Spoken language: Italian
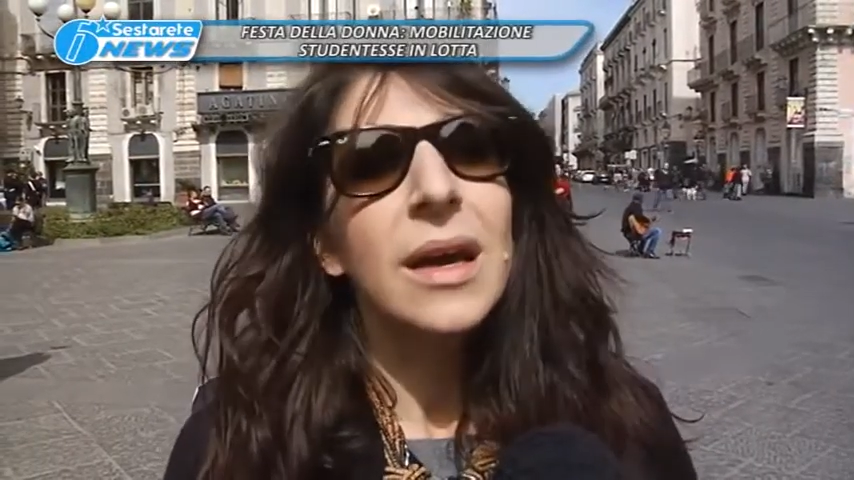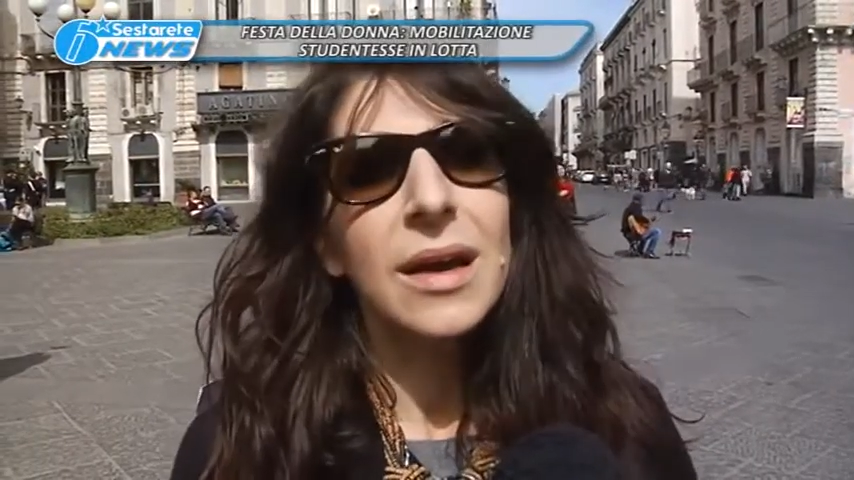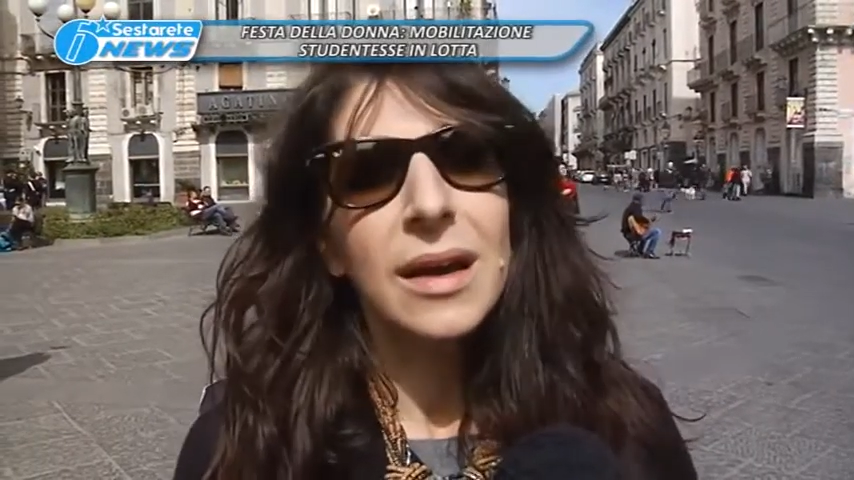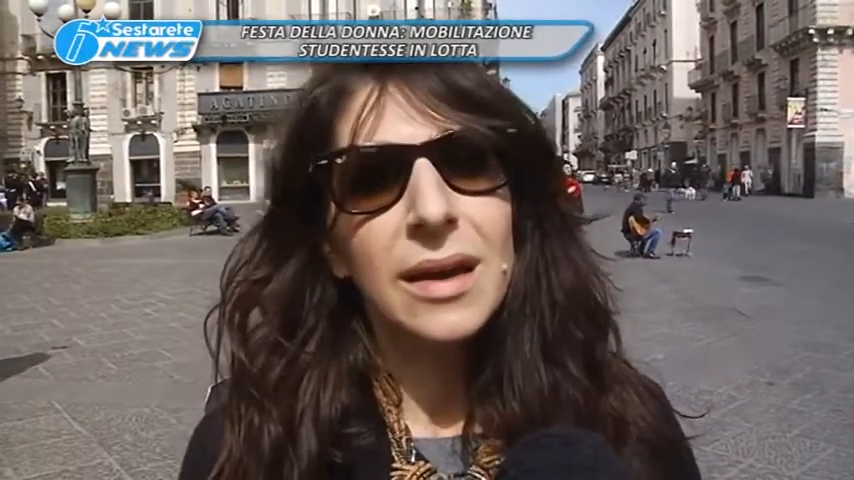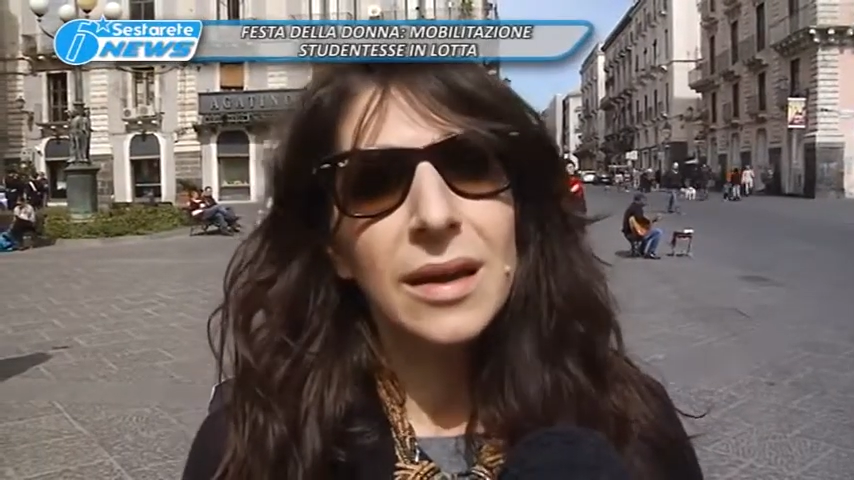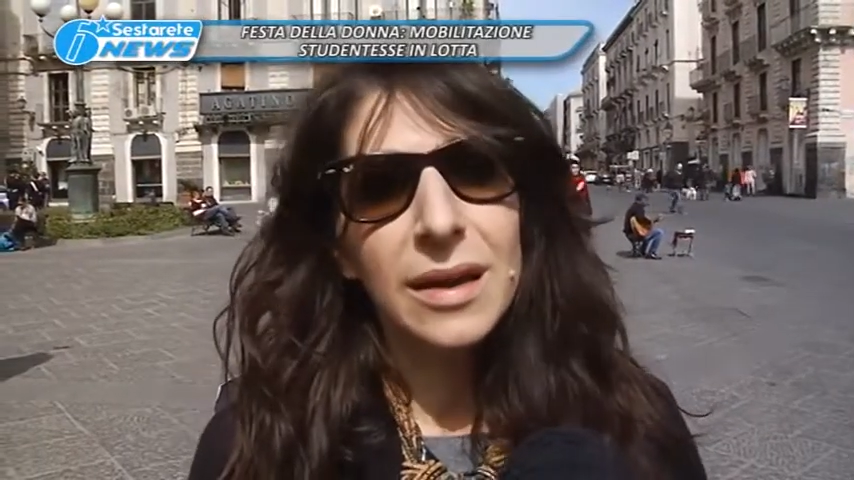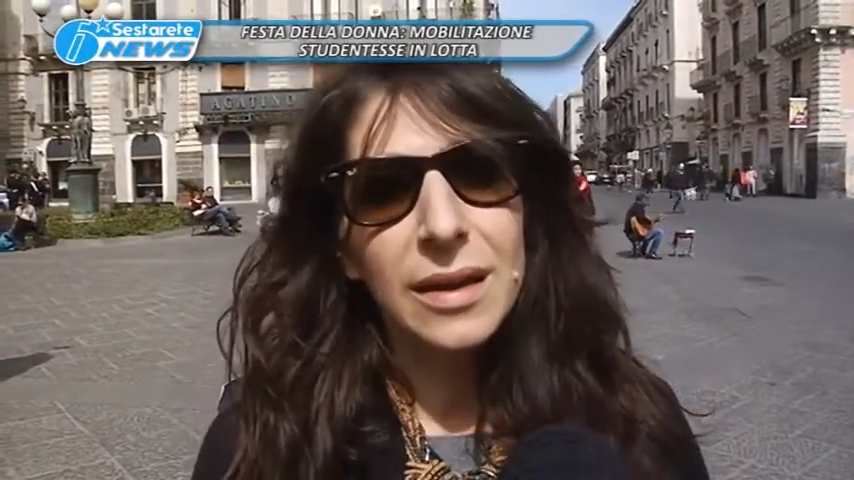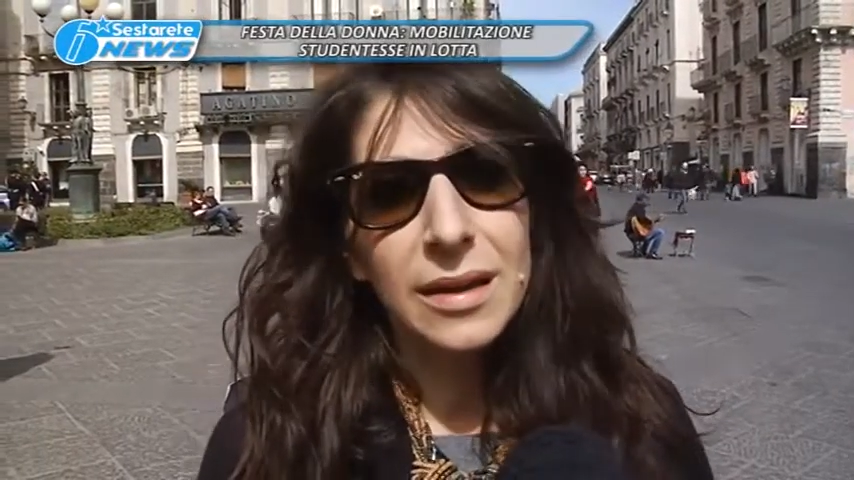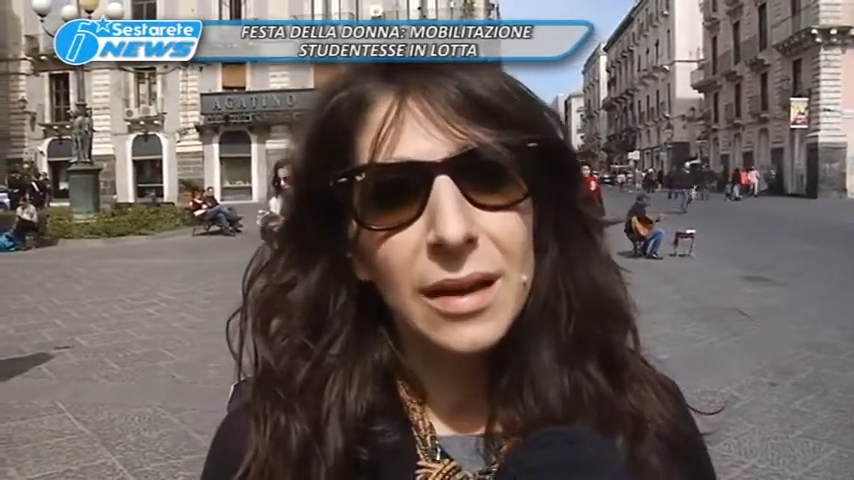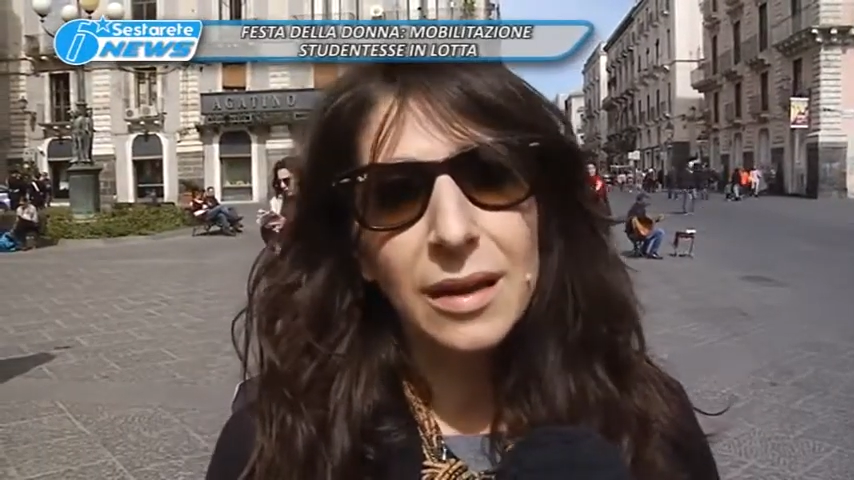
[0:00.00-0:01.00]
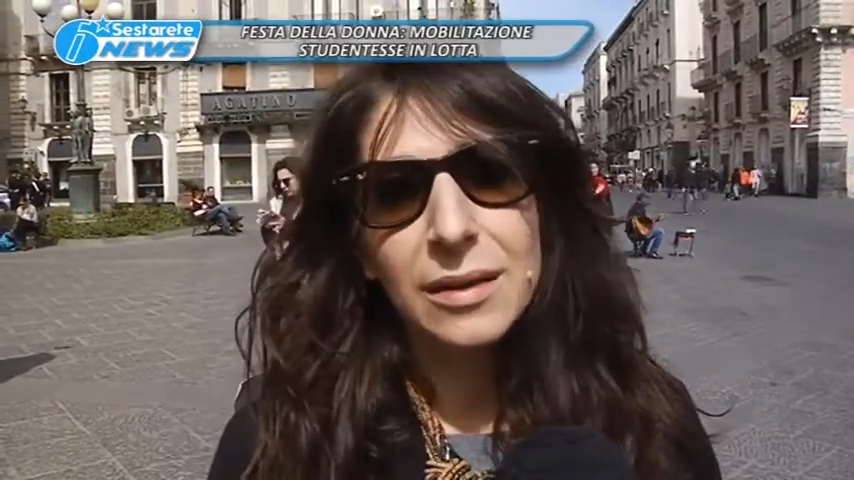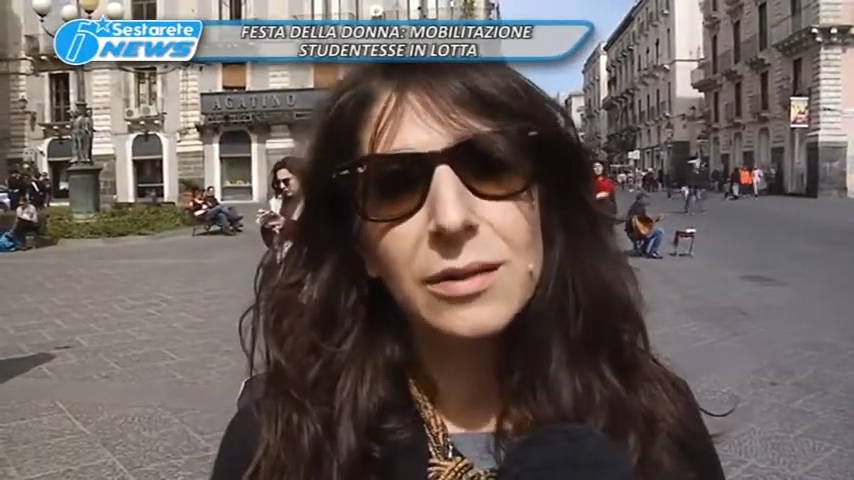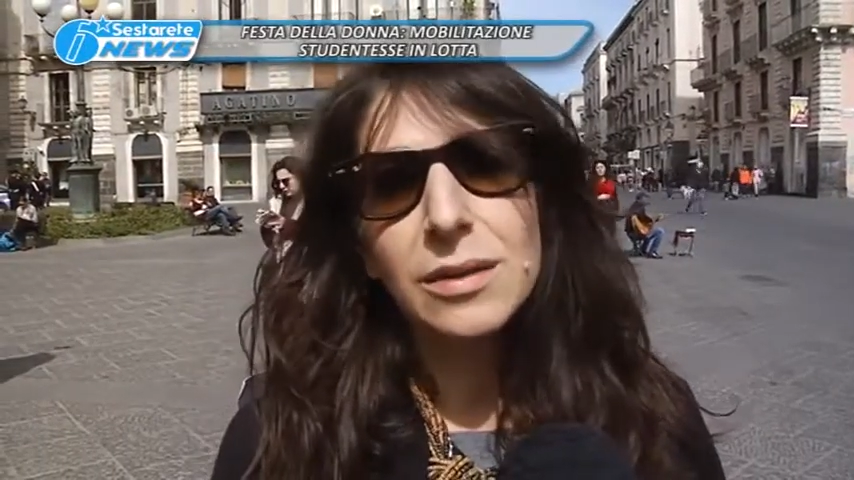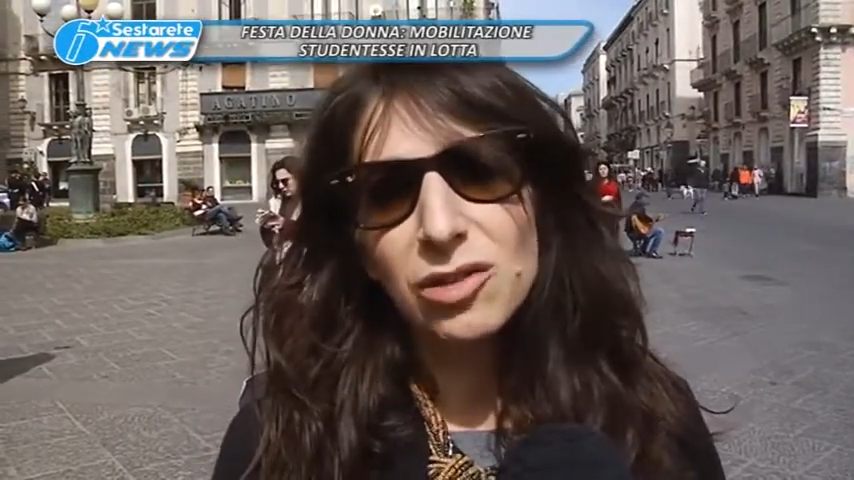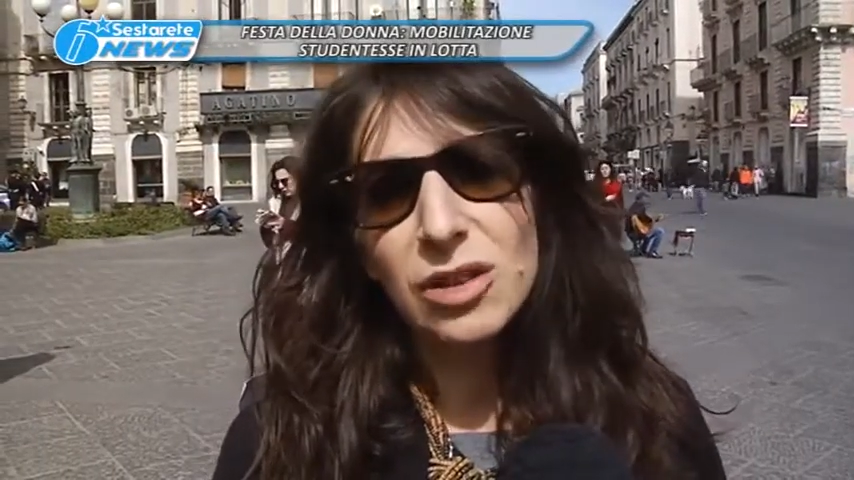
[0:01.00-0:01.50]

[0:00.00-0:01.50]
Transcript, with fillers: Eh, la, il